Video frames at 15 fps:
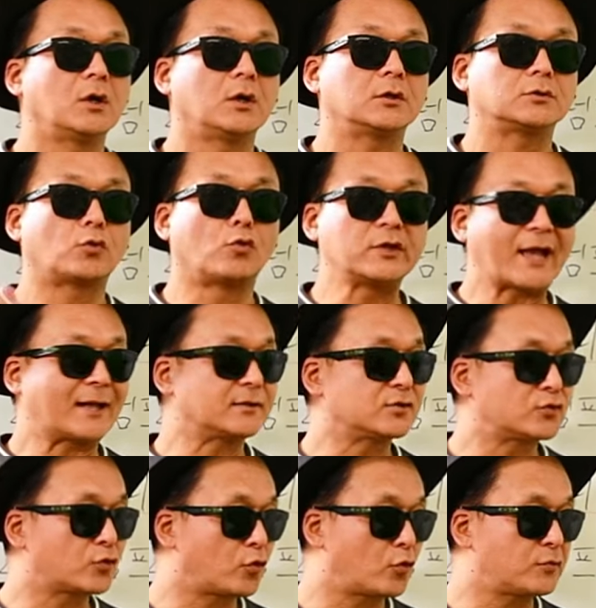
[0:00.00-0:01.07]
돈이 안
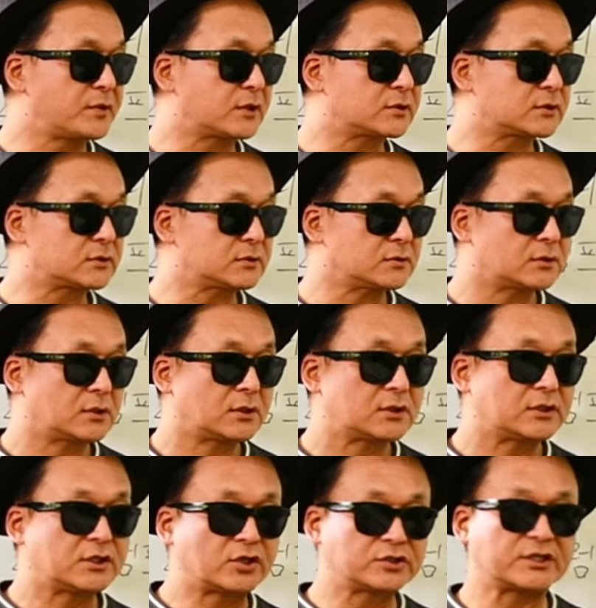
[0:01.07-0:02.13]
들어오면은
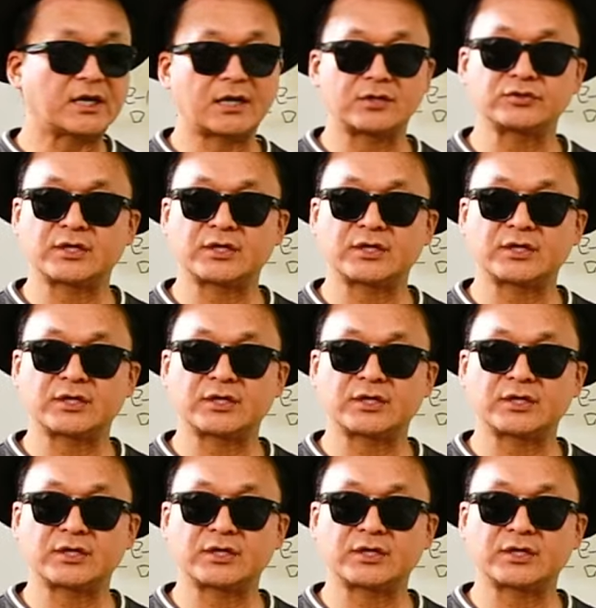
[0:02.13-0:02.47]
이현지 아나운서가